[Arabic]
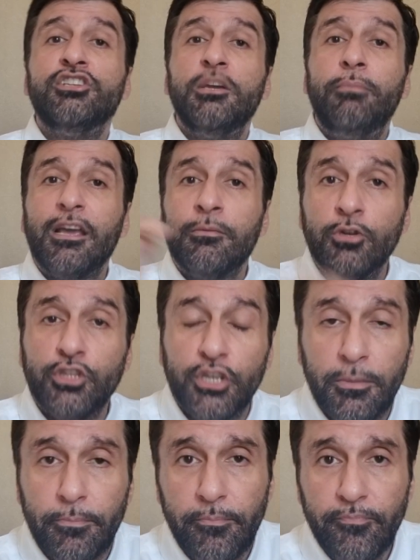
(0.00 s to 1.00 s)
يجيب لك
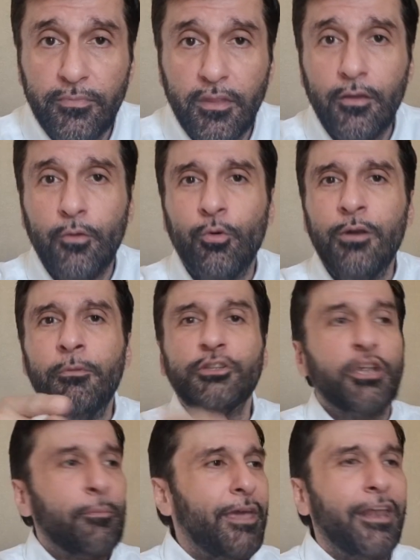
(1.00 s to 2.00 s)
مطرب
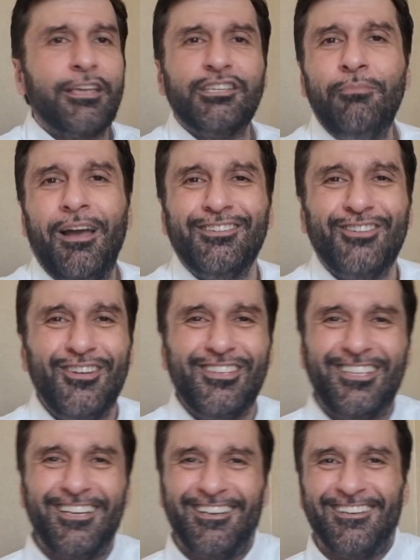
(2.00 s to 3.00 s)
والمطرب يرقص مع
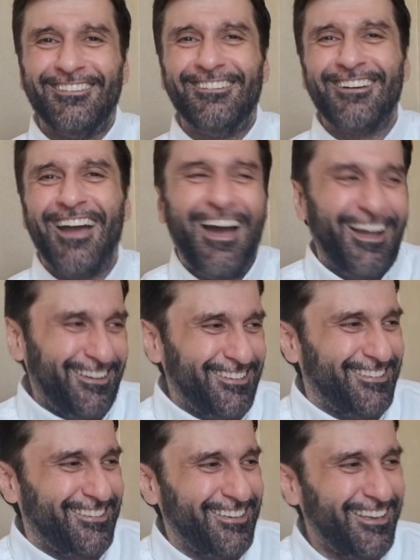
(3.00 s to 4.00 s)
زوجته وهو
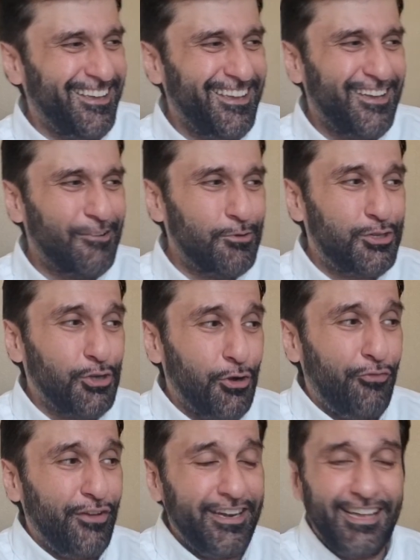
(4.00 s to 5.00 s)
قاعد
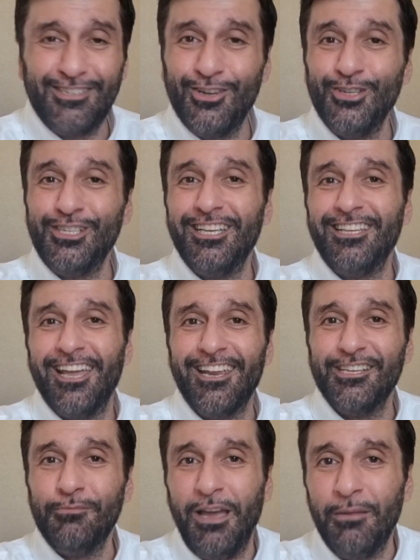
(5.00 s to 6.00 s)
ويشوف ان زوجته
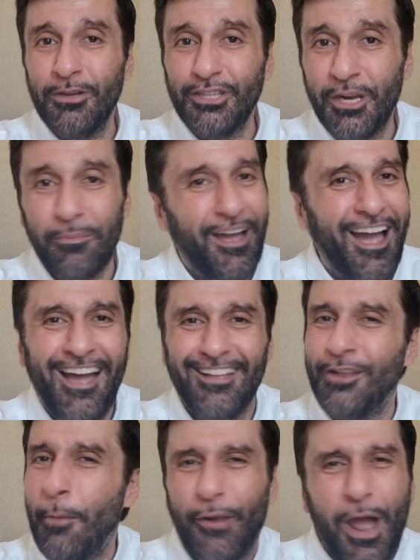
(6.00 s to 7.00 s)
ترقص مع المطرب
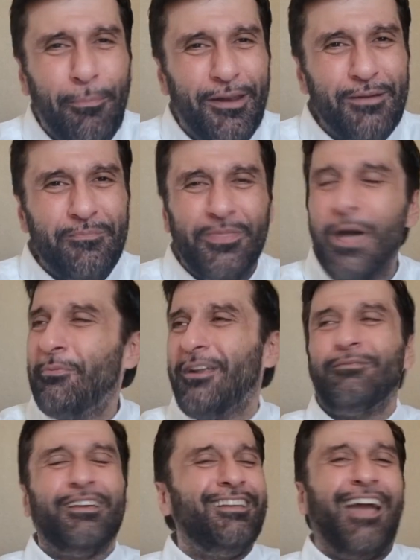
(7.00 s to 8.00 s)
نو بروبلم
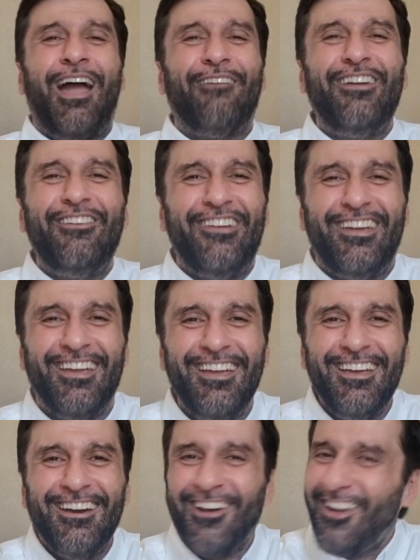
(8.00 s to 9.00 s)
يا حبيبي
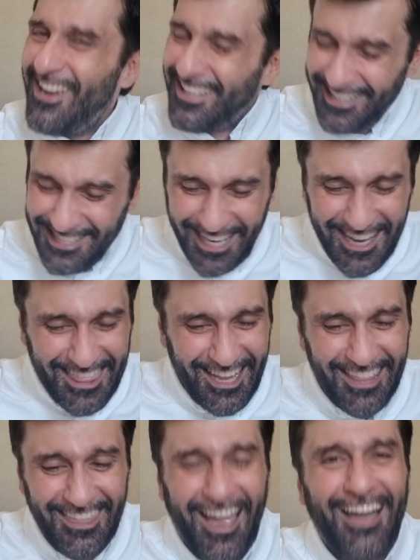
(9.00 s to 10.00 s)
رايت 20
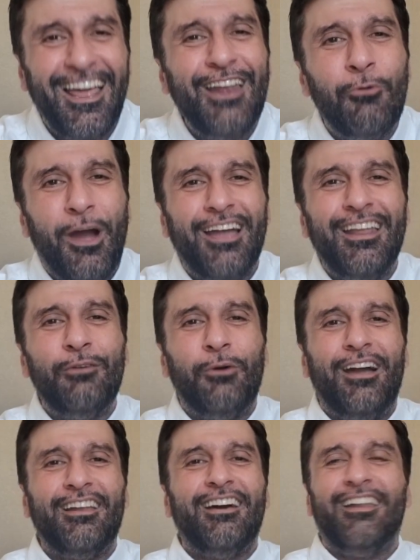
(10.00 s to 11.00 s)
30 حلال وحلال
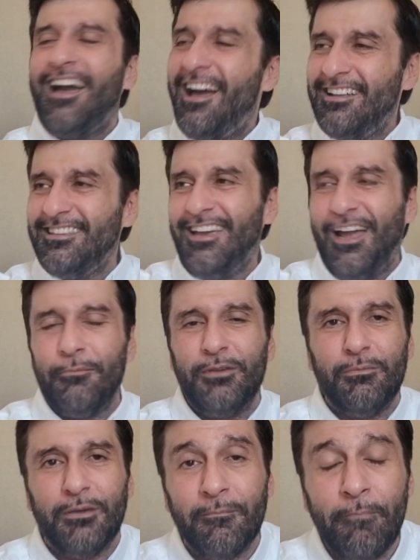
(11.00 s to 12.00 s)
وحلال عادي يا
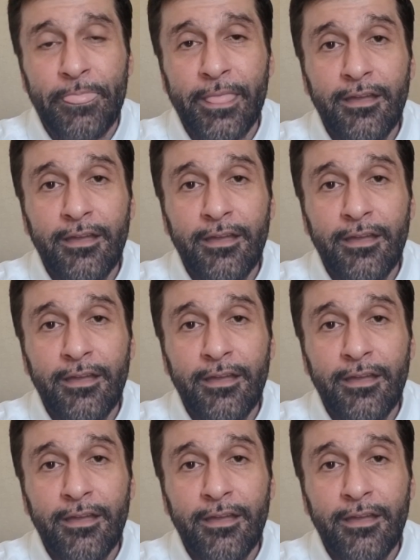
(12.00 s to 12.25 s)
حبيبي